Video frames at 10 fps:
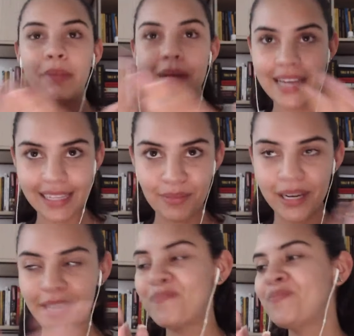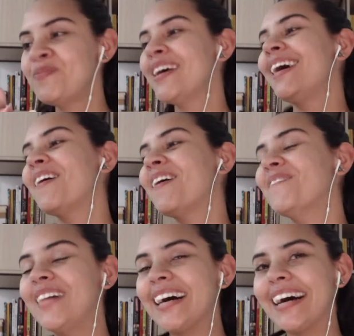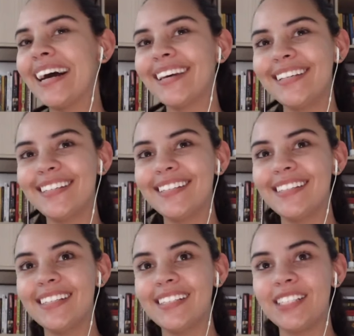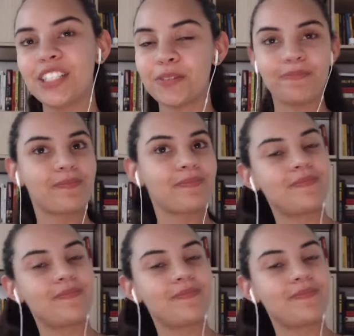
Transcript: Obrigada, mãe. Mas